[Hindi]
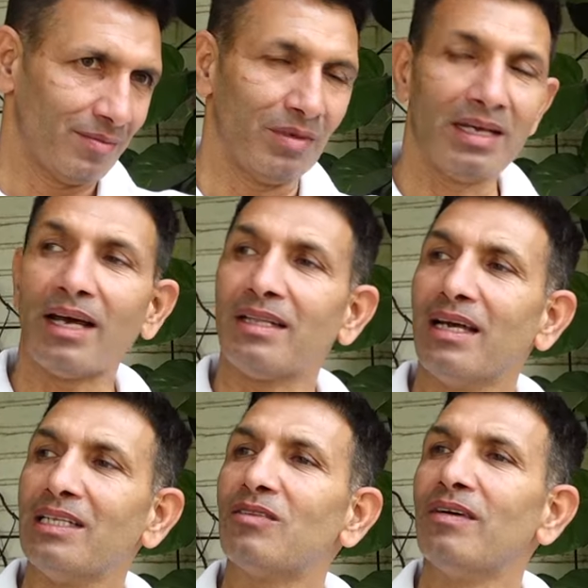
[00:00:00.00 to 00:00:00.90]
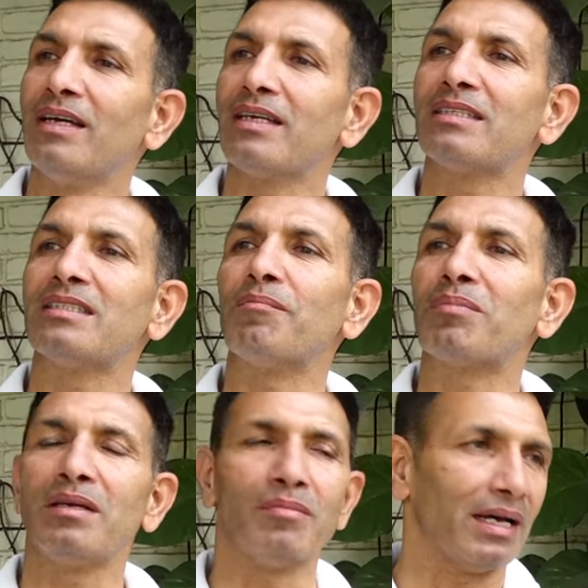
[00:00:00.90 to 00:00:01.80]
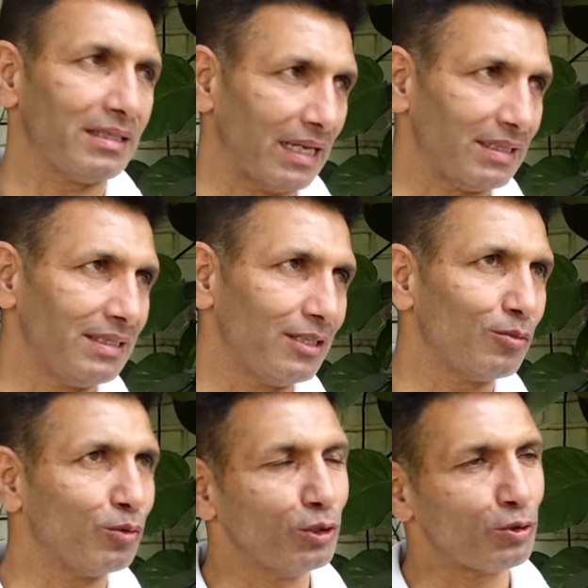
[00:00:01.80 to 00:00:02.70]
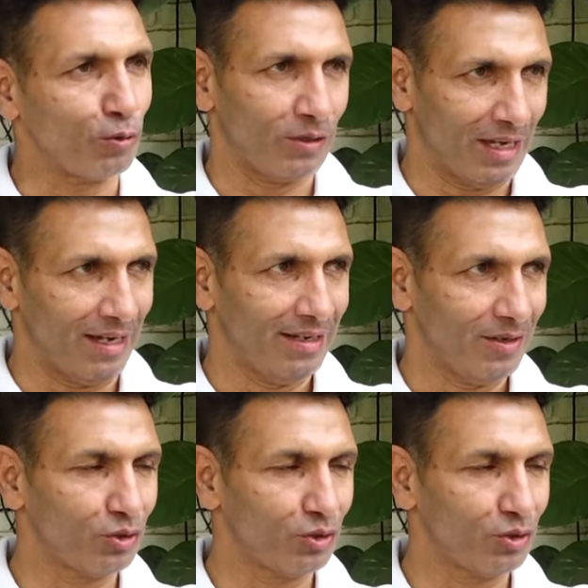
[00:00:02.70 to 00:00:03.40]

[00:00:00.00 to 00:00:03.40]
मेरा दायित्व है कि सबकी बात आती है तो मुझे सुनना है